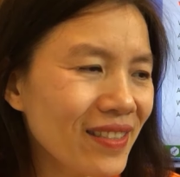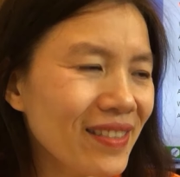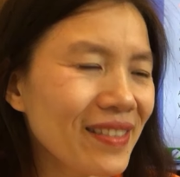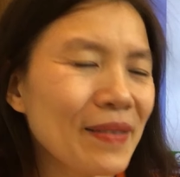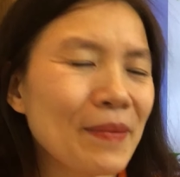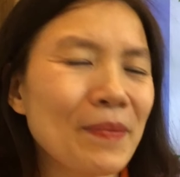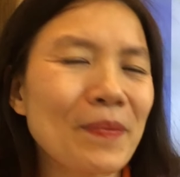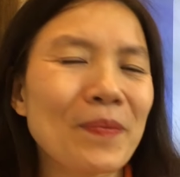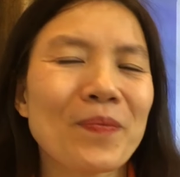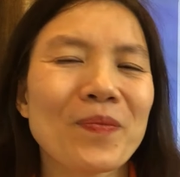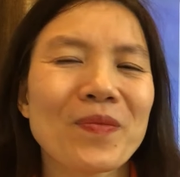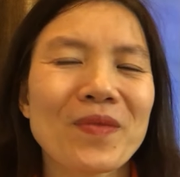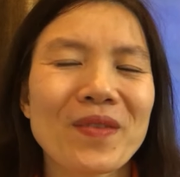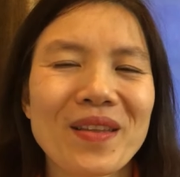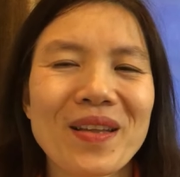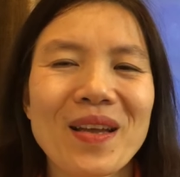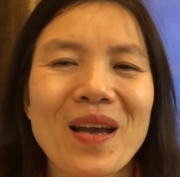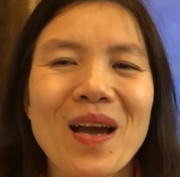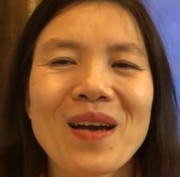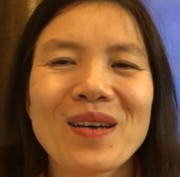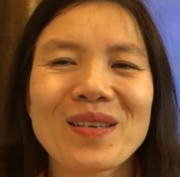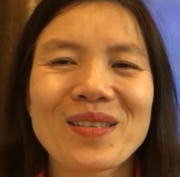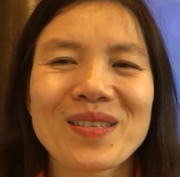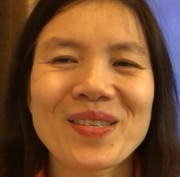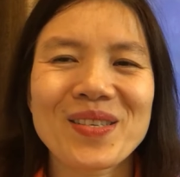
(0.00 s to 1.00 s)
One,
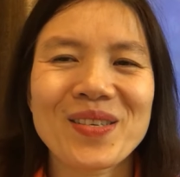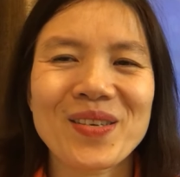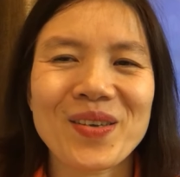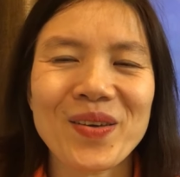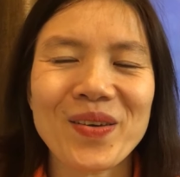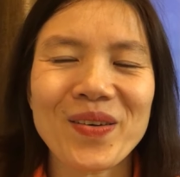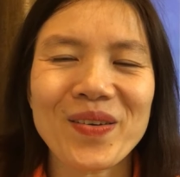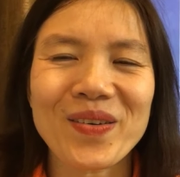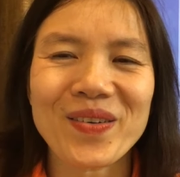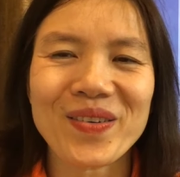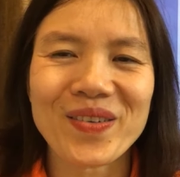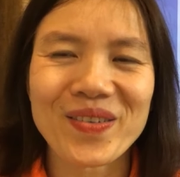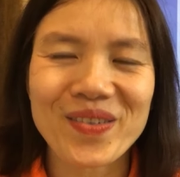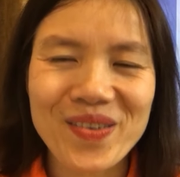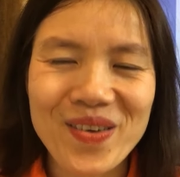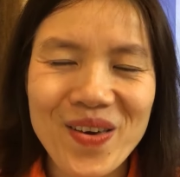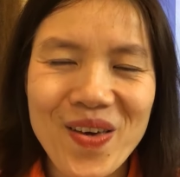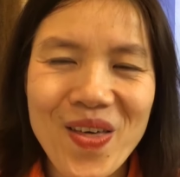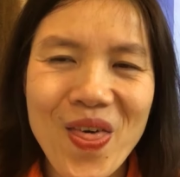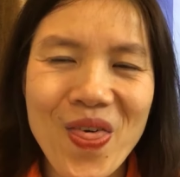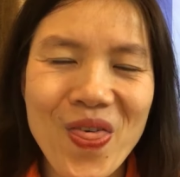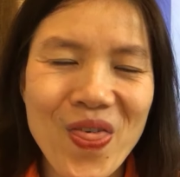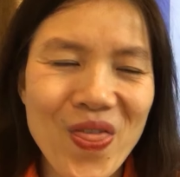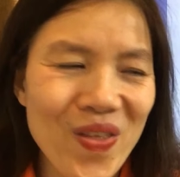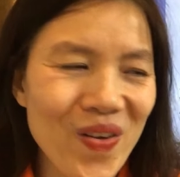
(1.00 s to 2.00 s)
two,
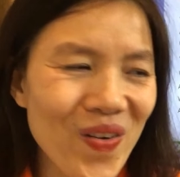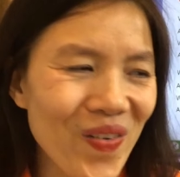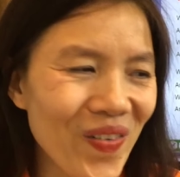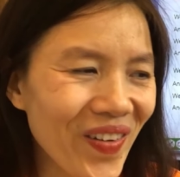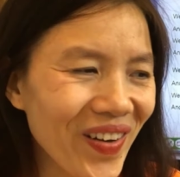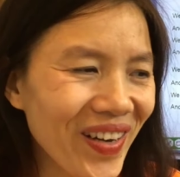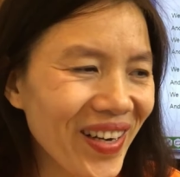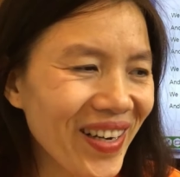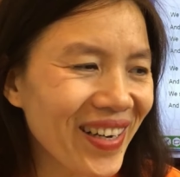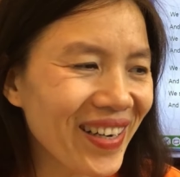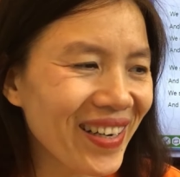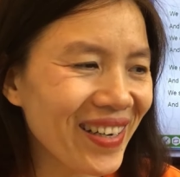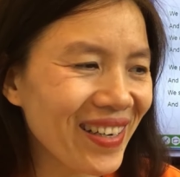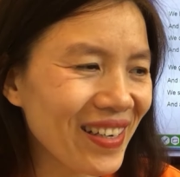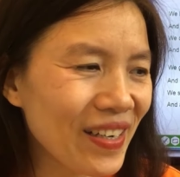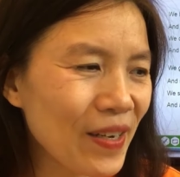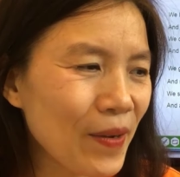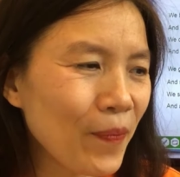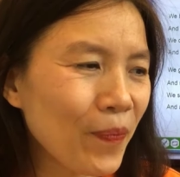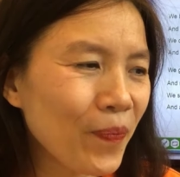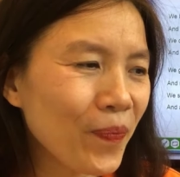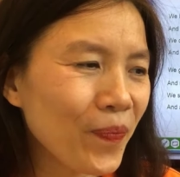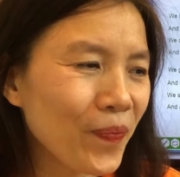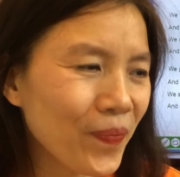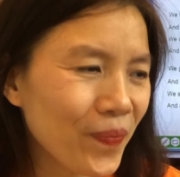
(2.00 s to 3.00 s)
three,
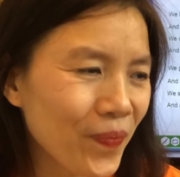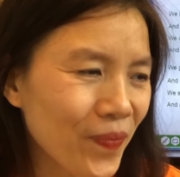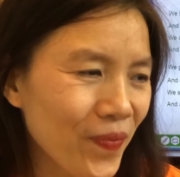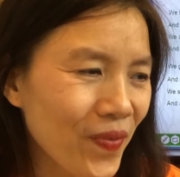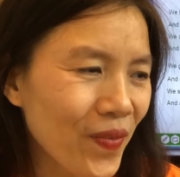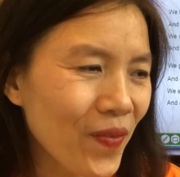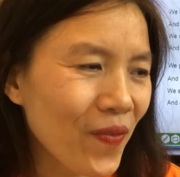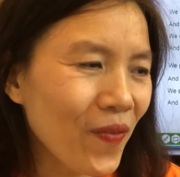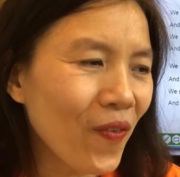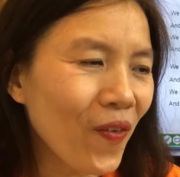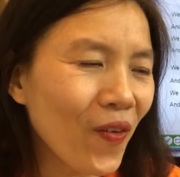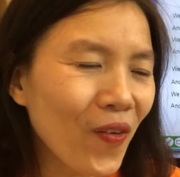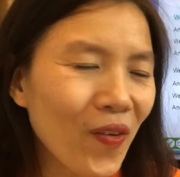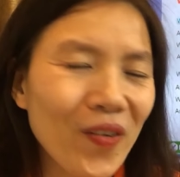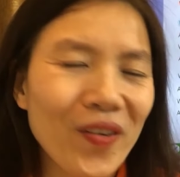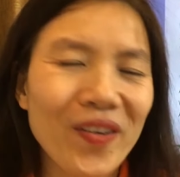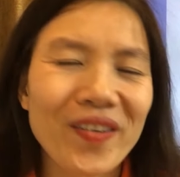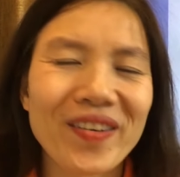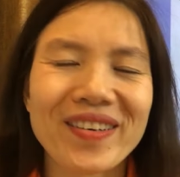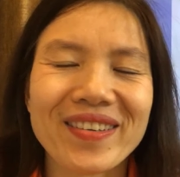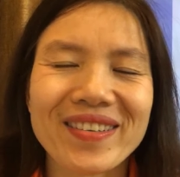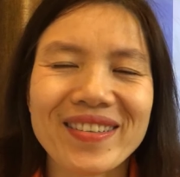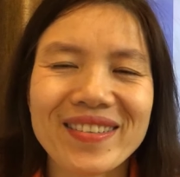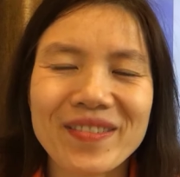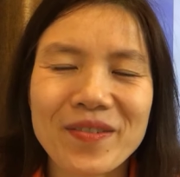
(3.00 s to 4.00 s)
four. four.
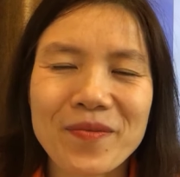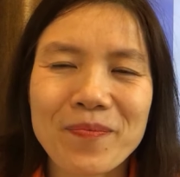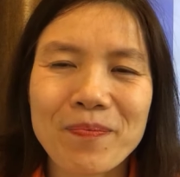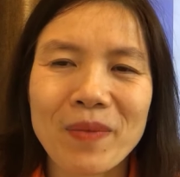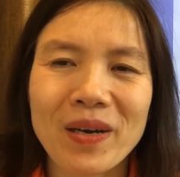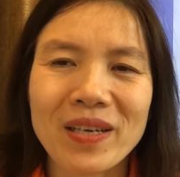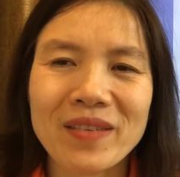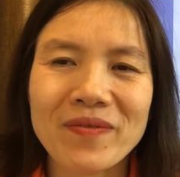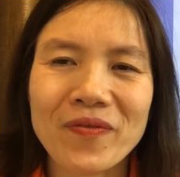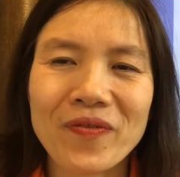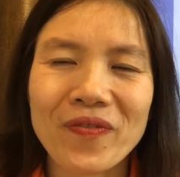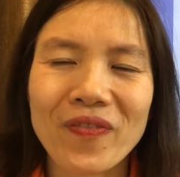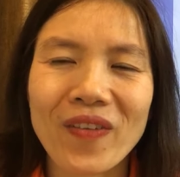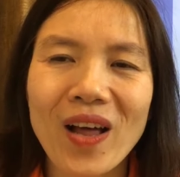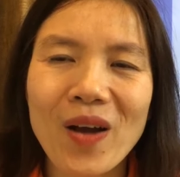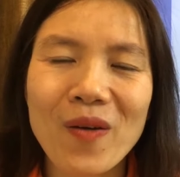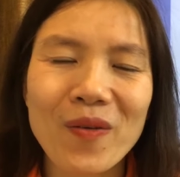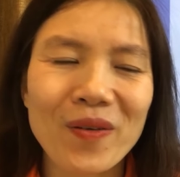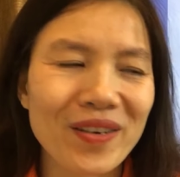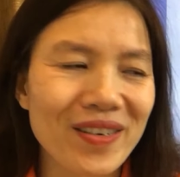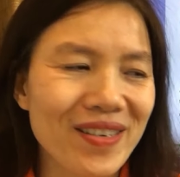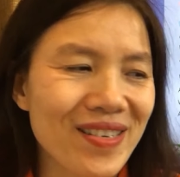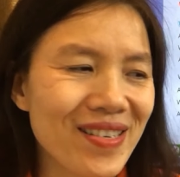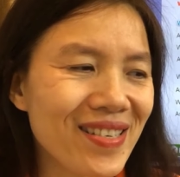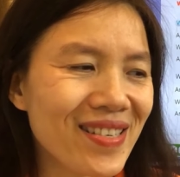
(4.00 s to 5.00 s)
We buy flowers,
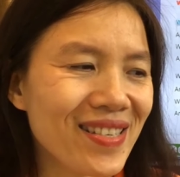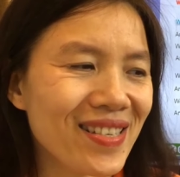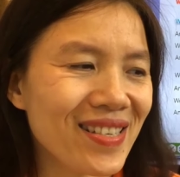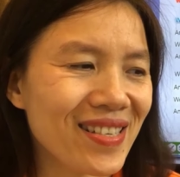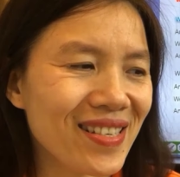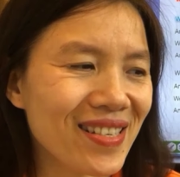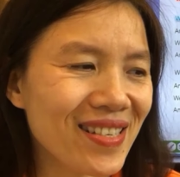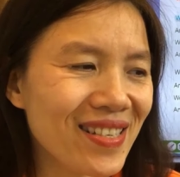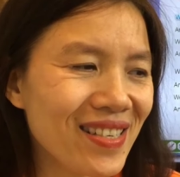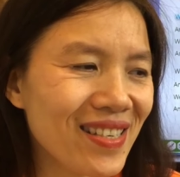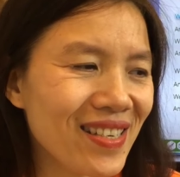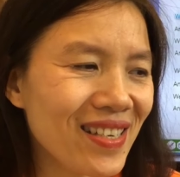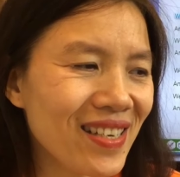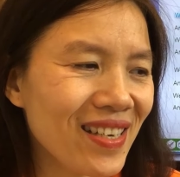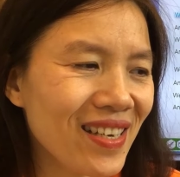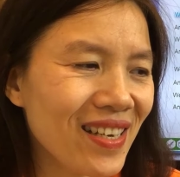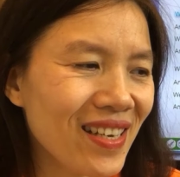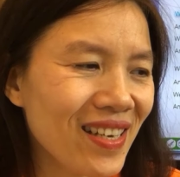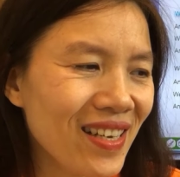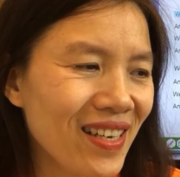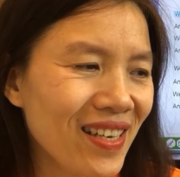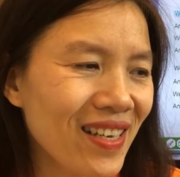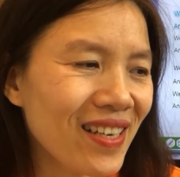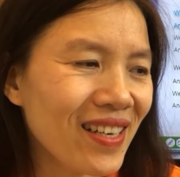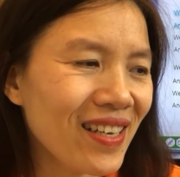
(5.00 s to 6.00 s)
flowers
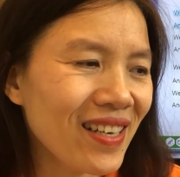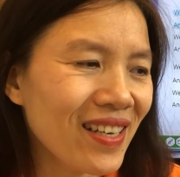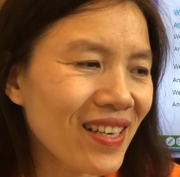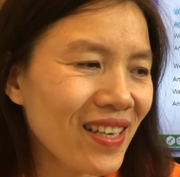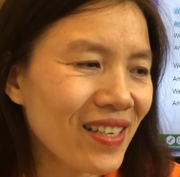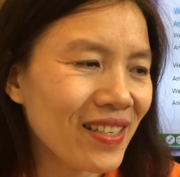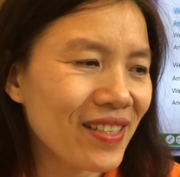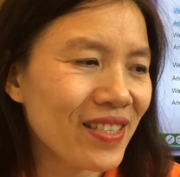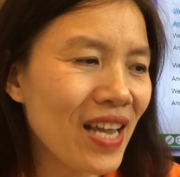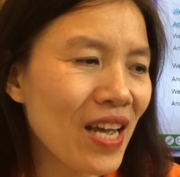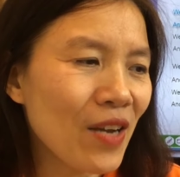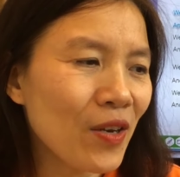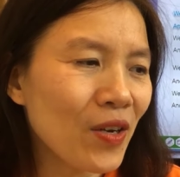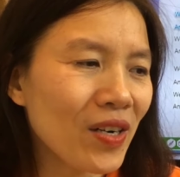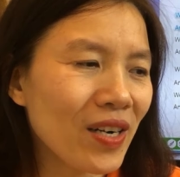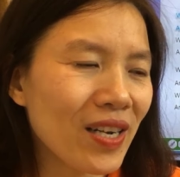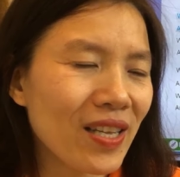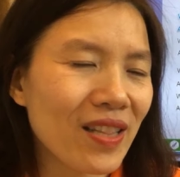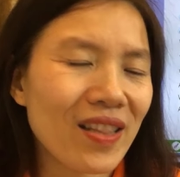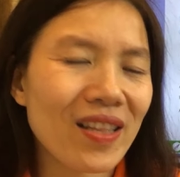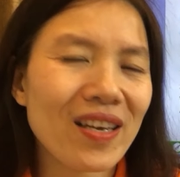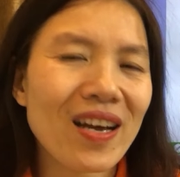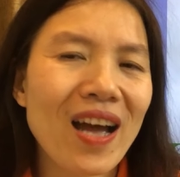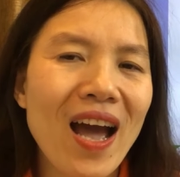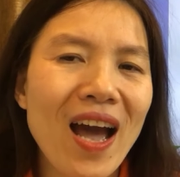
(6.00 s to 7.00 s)
and decorate,
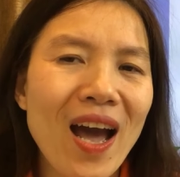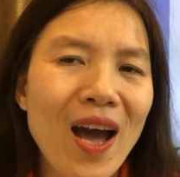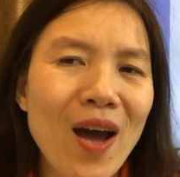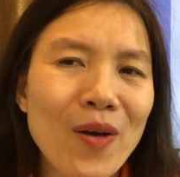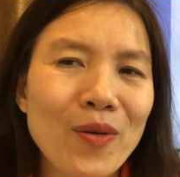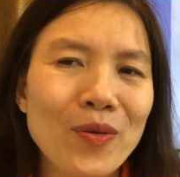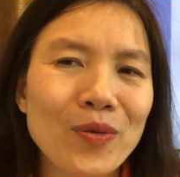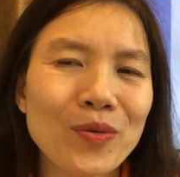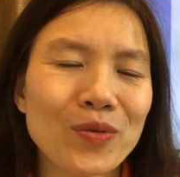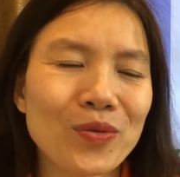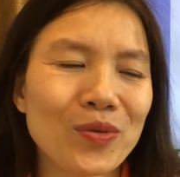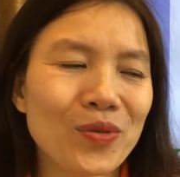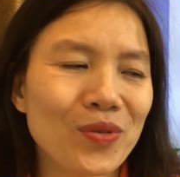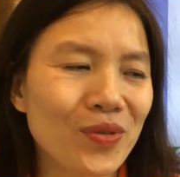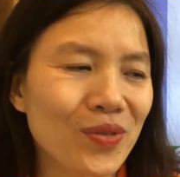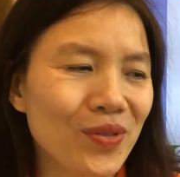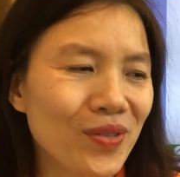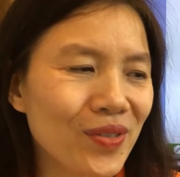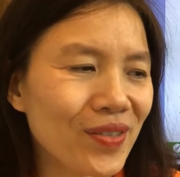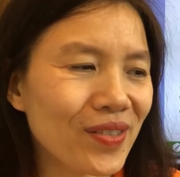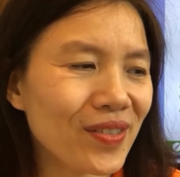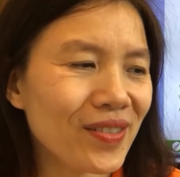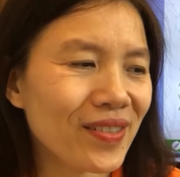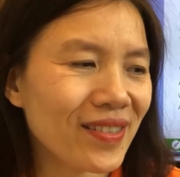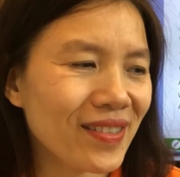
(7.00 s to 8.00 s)
decorate the house.
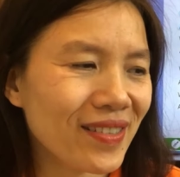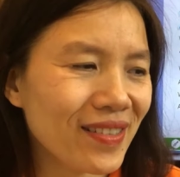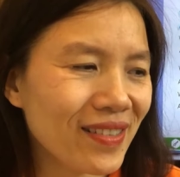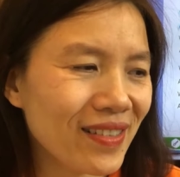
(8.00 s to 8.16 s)
house.